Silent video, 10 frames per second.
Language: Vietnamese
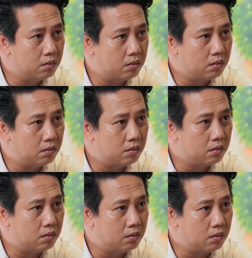hiểu không
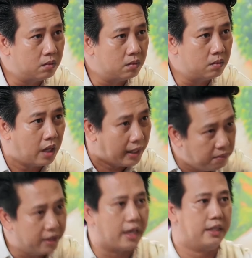anh
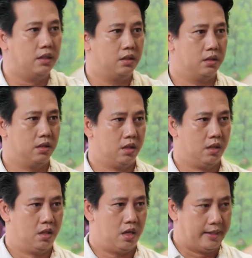mới kỳ
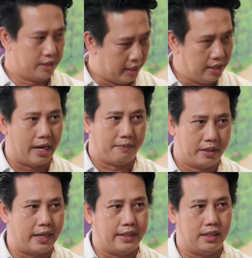anh xỉn là anh
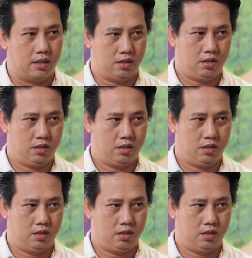mới kỳ á